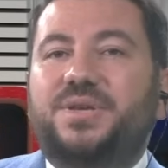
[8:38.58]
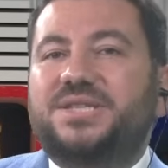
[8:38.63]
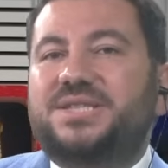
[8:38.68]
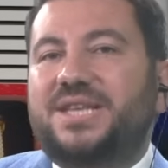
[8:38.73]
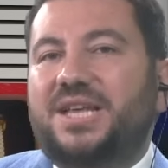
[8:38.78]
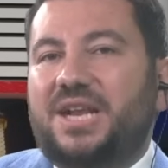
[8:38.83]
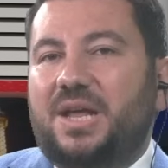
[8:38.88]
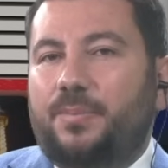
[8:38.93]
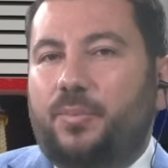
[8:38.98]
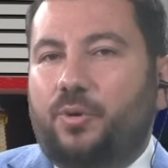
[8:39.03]

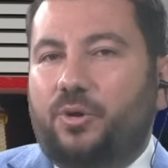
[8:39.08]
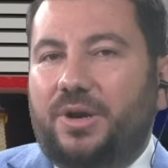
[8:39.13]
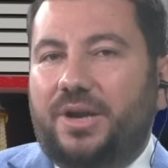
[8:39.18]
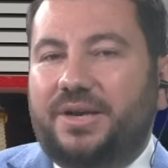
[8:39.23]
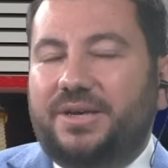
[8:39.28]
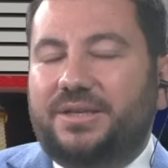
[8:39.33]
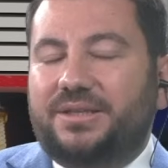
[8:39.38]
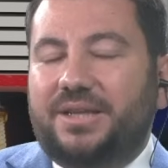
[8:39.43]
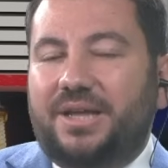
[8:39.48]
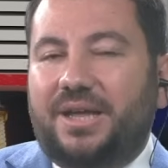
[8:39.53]
PISA
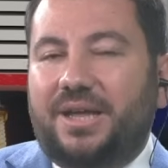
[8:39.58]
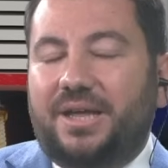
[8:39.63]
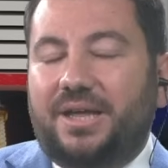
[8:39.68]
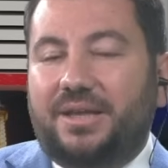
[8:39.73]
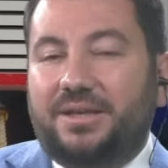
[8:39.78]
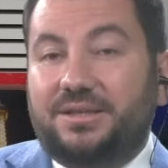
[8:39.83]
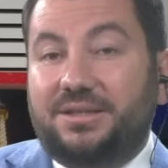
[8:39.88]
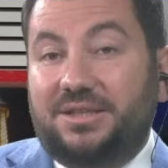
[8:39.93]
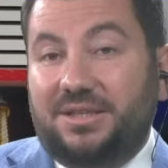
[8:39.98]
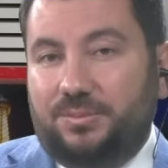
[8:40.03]
raporlarını
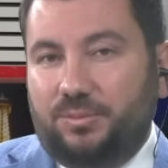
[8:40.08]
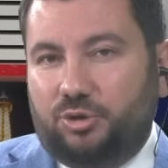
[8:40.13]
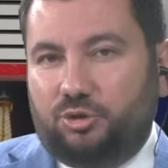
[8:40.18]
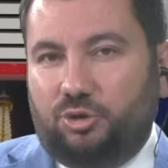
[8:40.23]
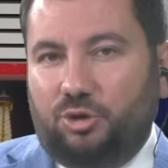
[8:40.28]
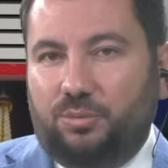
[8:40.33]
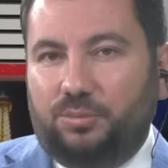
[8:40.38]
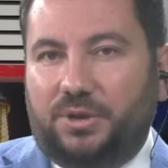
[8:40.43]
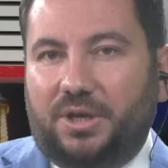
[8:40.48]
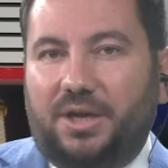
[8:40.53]
da
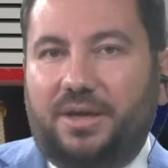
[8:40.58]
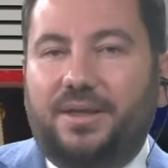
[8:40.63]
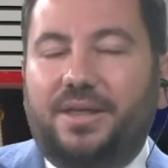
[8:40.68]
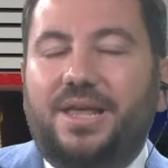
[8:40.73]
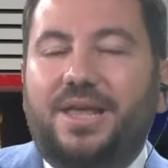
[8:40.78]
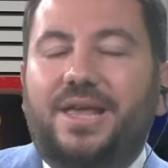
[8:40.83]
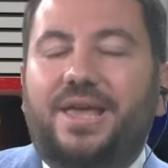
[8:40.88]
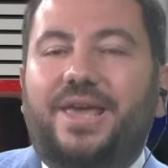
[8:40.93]
girmiş durumda.